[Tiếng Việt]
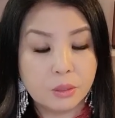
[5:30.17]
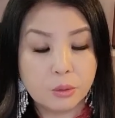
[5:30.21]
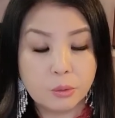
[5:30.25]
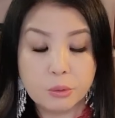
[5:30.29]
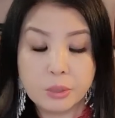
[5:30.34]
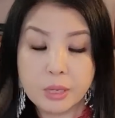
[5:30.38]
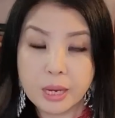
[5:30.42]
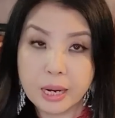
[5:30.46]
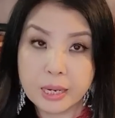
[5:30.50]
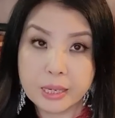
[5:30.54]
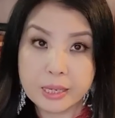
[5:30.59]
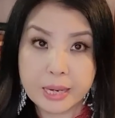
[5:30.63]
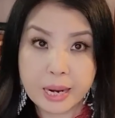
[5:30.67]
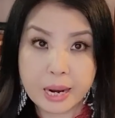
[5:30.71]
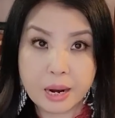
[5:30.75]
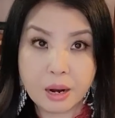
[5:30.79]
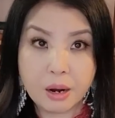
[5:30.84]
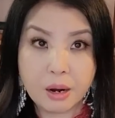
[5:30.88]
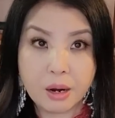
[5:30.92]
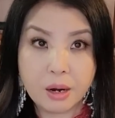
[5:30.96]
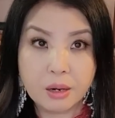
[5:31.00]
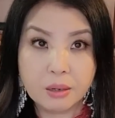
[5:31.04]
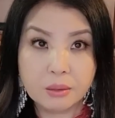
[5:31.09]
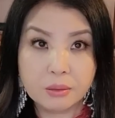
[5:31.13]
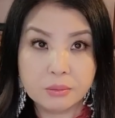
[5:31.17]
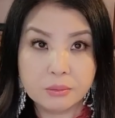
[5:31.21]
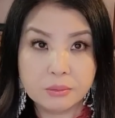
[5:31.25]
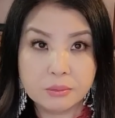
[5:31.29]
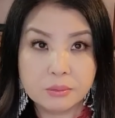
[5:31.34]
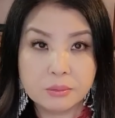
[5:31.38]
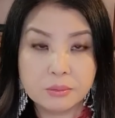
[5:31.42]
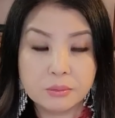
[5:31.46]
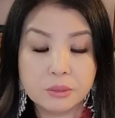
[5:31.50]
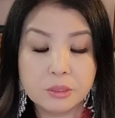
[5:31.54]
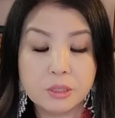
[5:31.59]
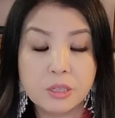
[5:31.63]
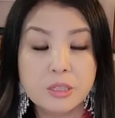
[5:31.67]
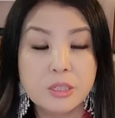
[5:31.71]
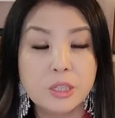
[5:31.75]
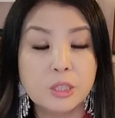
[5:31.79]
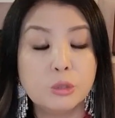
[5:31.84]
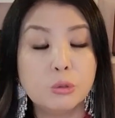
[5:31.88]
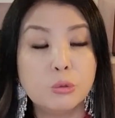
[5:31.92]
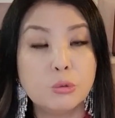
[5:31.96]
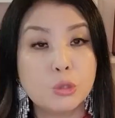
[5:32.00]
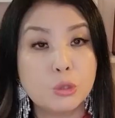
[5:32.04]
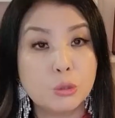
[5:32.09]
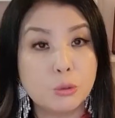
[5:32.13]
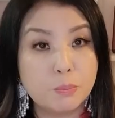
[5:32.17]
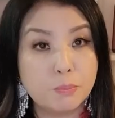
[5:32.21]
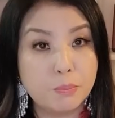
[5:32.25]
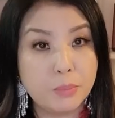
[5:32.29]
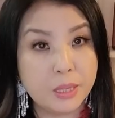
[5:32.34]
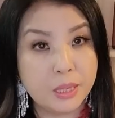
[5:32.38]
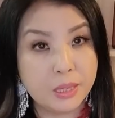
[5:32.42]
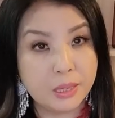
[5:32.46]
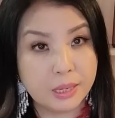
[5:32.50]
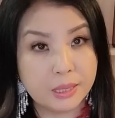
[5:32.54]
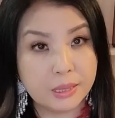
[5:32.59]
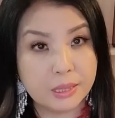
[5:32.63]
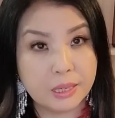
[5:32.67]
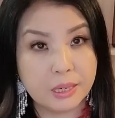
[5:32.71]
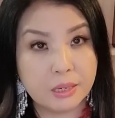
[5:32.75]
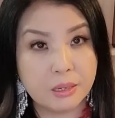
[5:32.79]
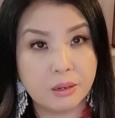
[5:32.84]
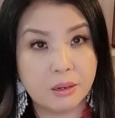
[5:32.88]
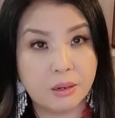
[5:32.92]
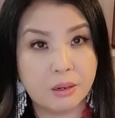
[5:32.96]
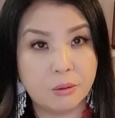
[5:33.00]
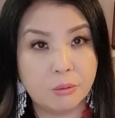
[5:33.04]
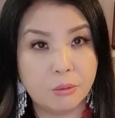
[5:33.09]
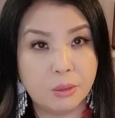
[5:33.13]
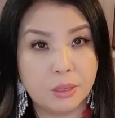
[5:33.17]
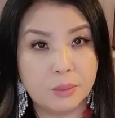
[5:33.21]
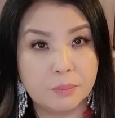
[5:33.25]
cũng yên hàng giao có nhớ tụ số bi à tiệt gọ ờ,